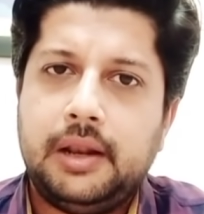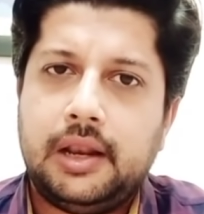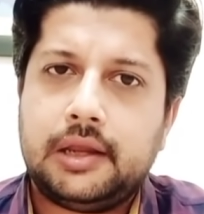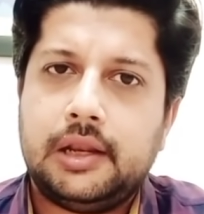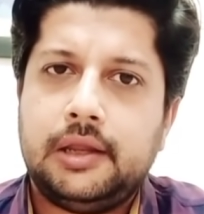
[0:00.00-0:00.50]

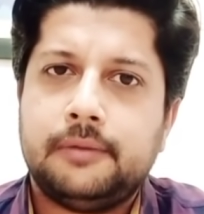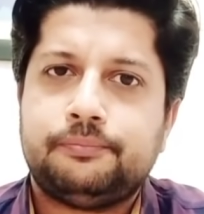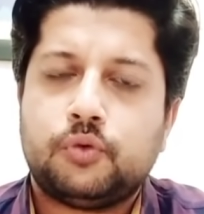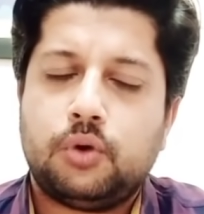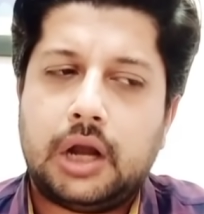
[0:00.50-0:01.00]
मिलने के लिए
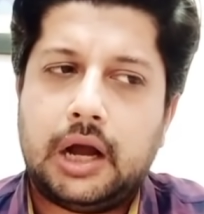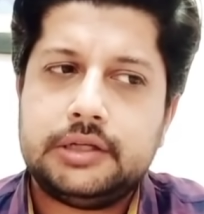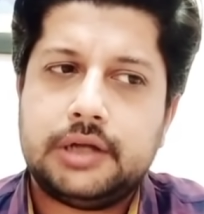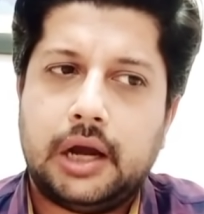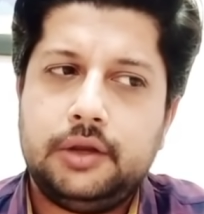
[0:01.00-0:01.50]
और
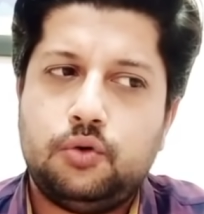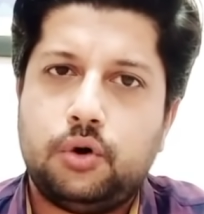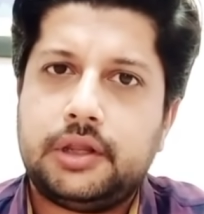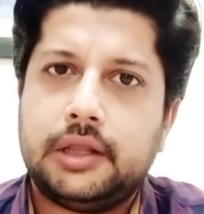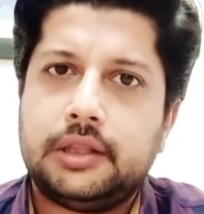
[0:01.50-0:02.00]
आज हाई
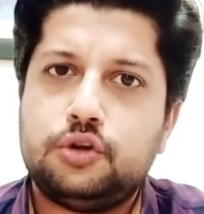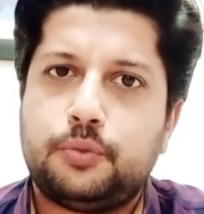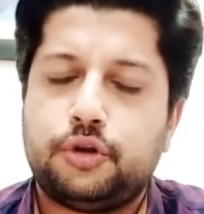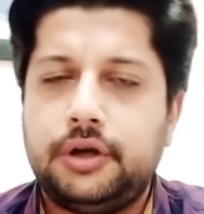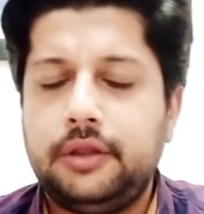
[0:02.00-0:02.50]
कोर्ट के अंदर जो
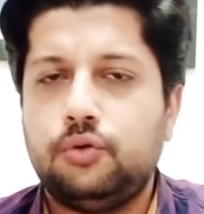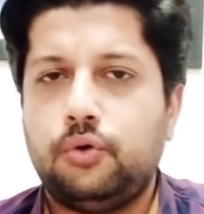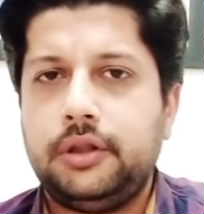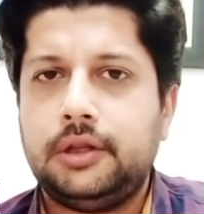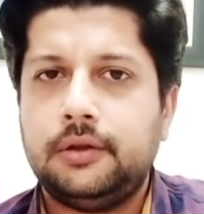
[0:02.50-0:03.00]
प्रोसीडिंग
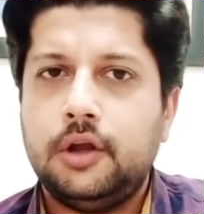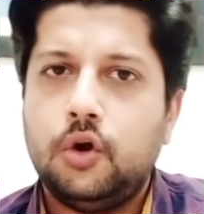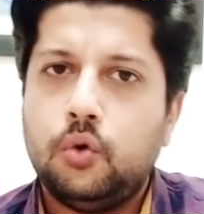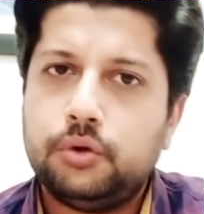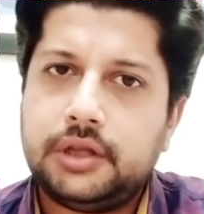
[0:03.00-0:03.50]
हो रही थी
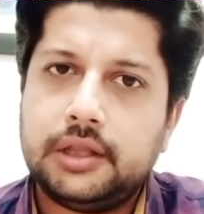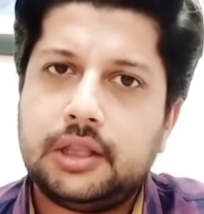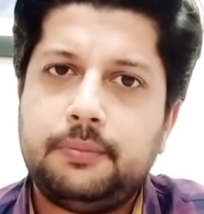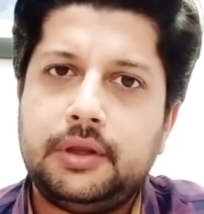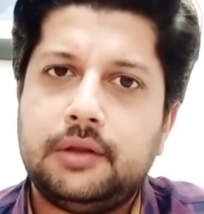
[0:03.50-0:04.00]
उसके
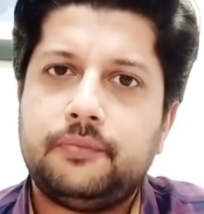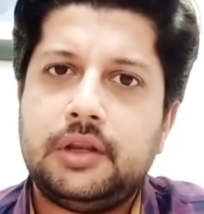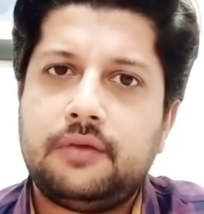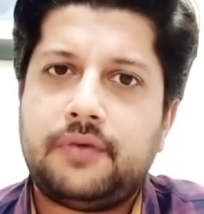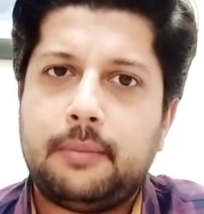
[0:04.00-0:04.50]
अंदर भी
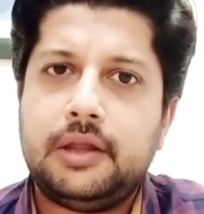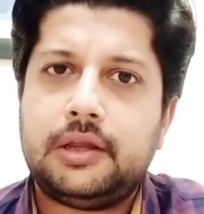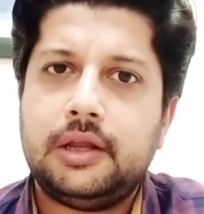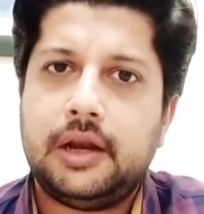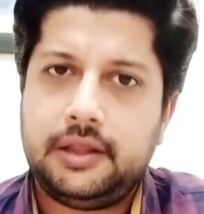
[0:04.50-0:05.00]
इनकी फैमिली
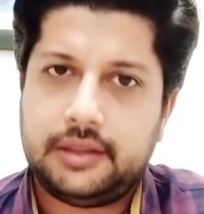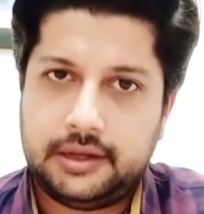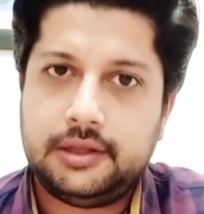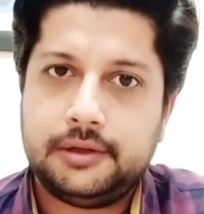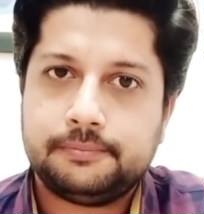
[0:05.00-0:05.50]
की लेडीज़
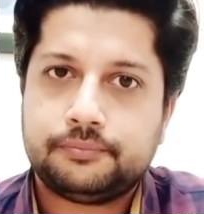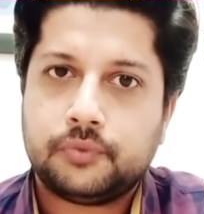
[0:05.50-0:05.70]
आई थी